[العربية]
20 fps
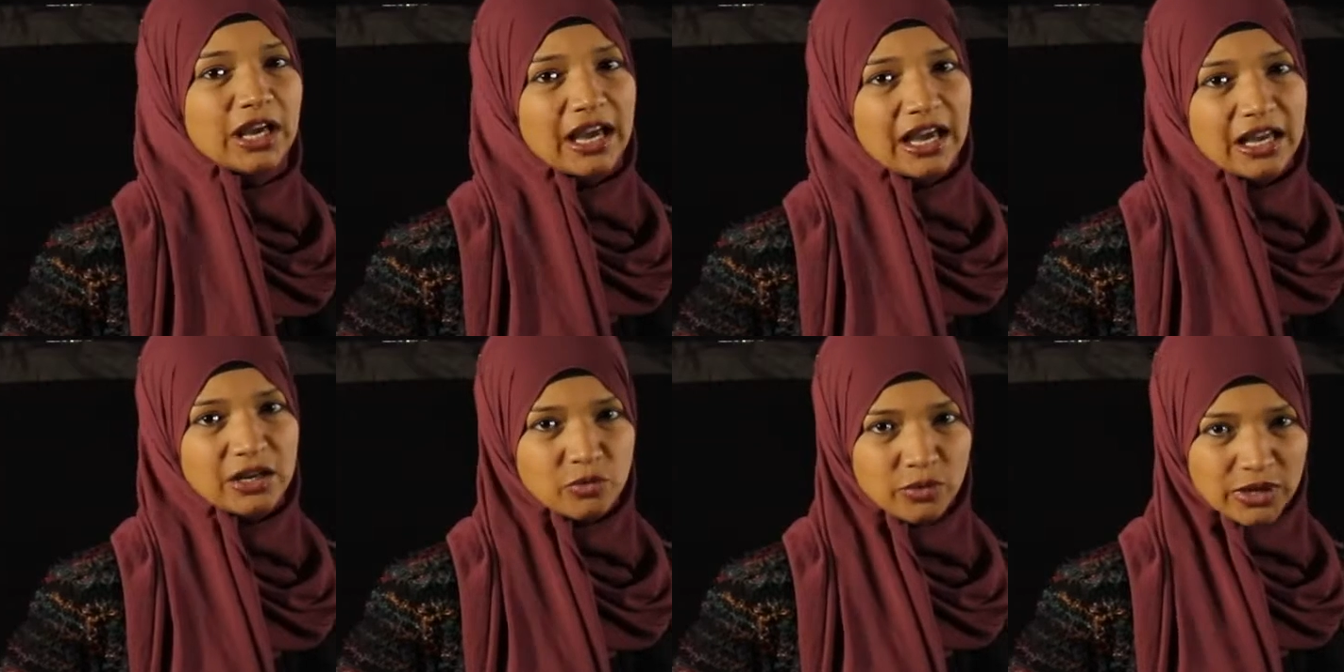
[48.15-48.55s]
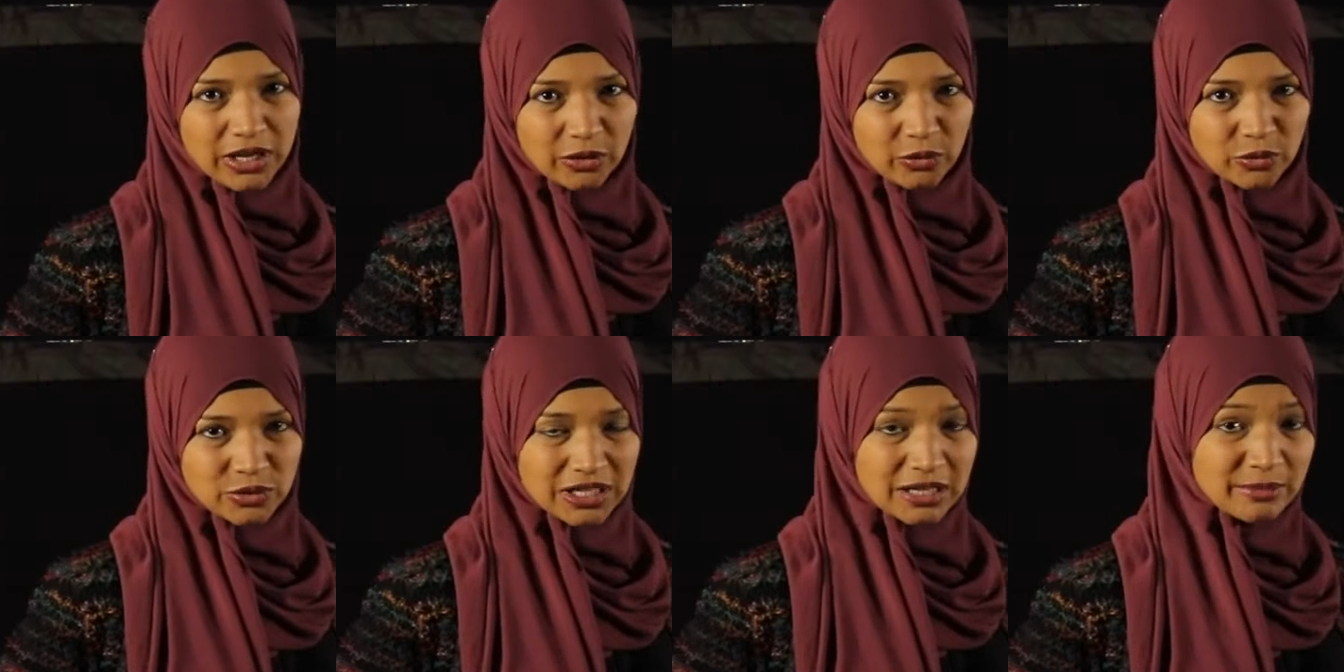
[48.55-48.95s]

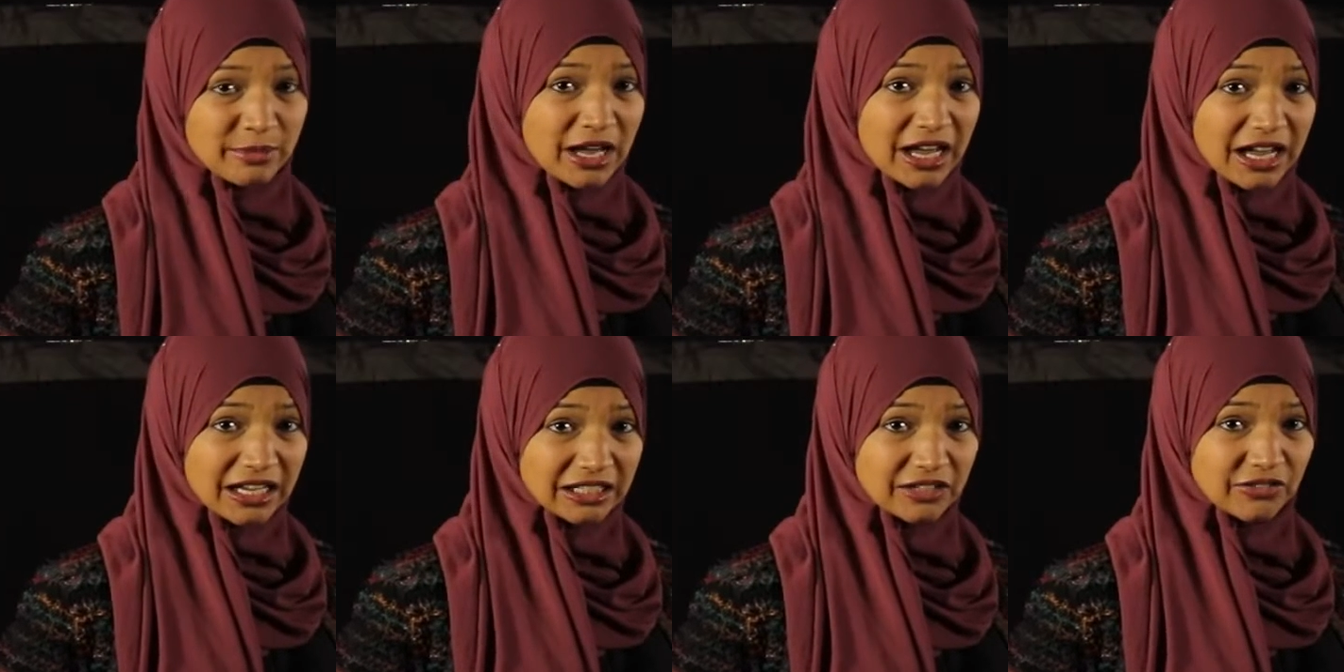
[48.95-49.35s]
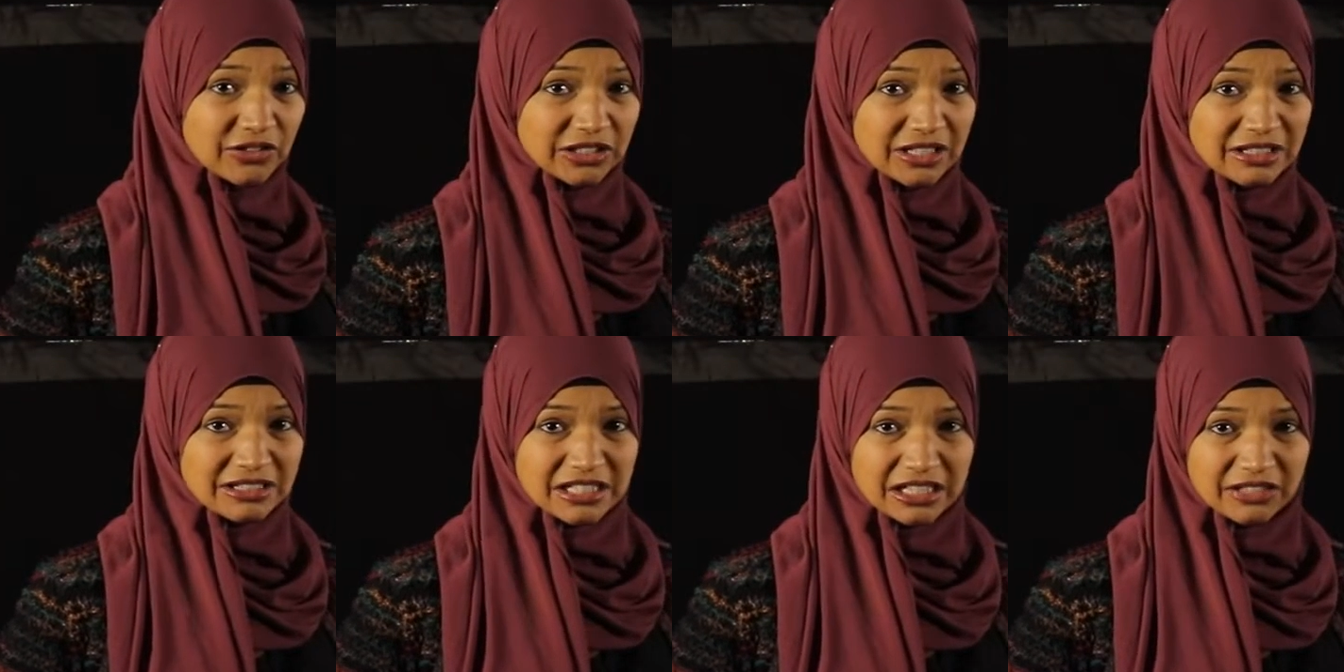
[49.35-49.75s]
انواعه زي ما اخدنا في
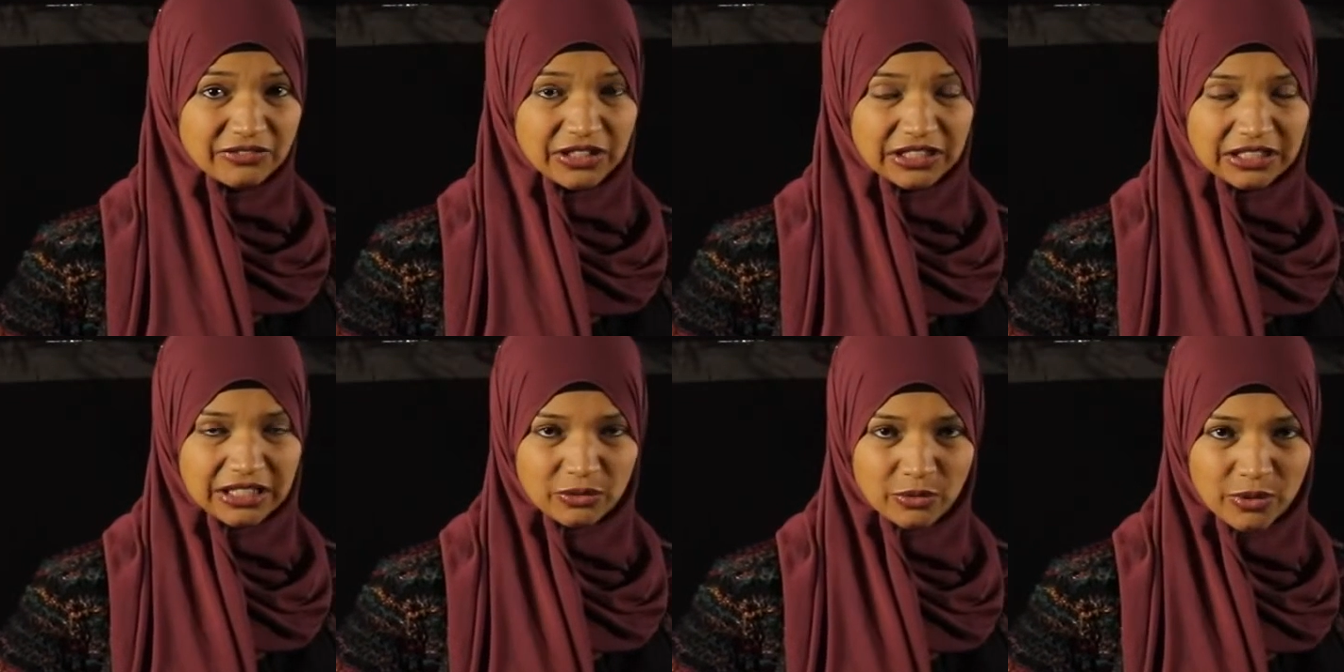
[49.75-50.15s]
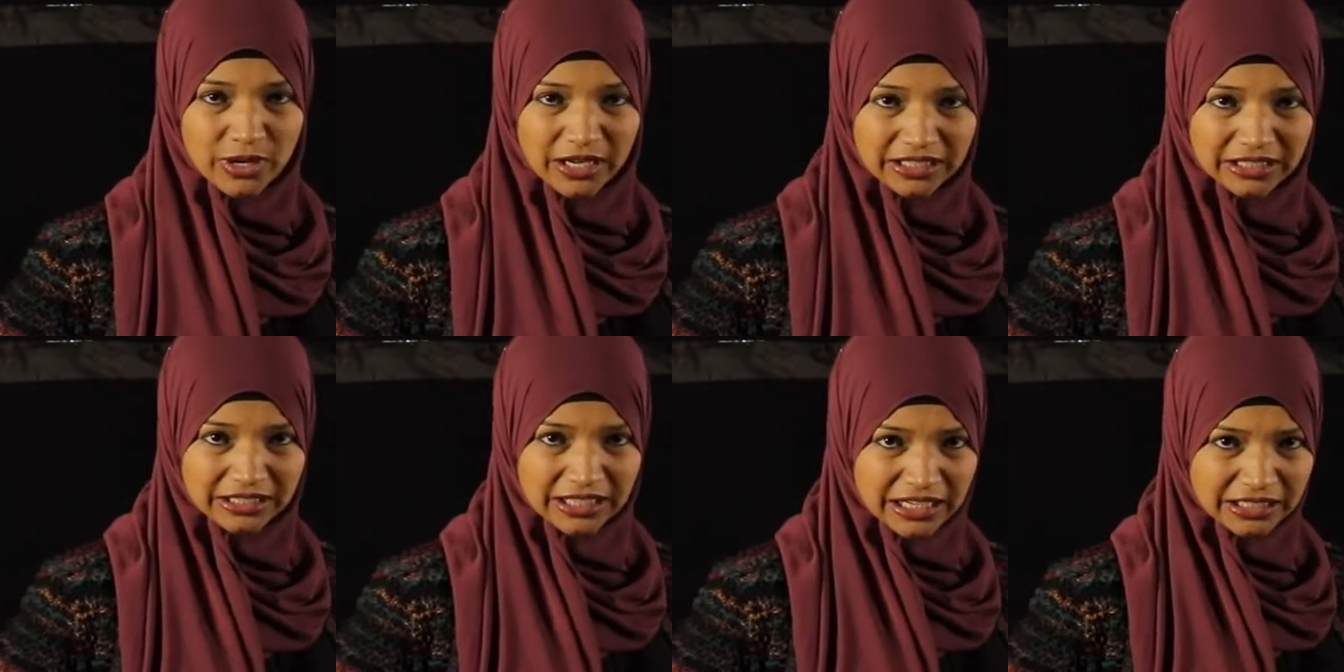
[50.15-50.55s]
الدرس اللي فات
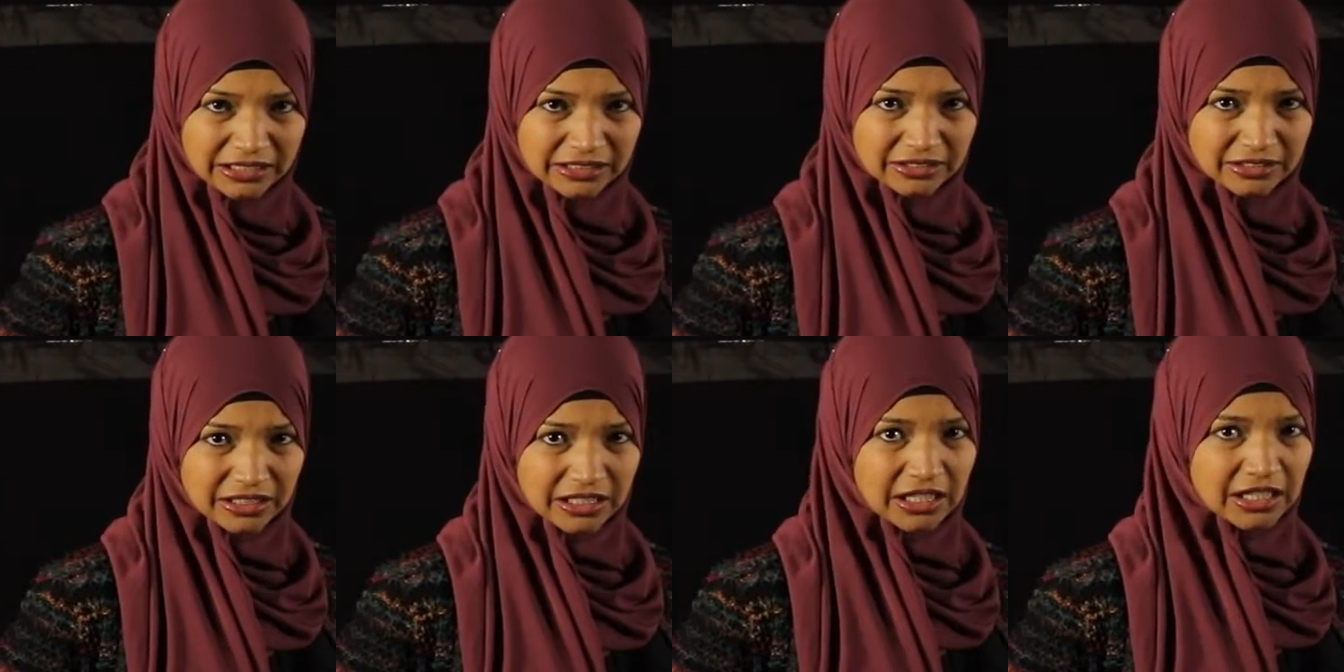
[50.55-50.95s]
انواع النعت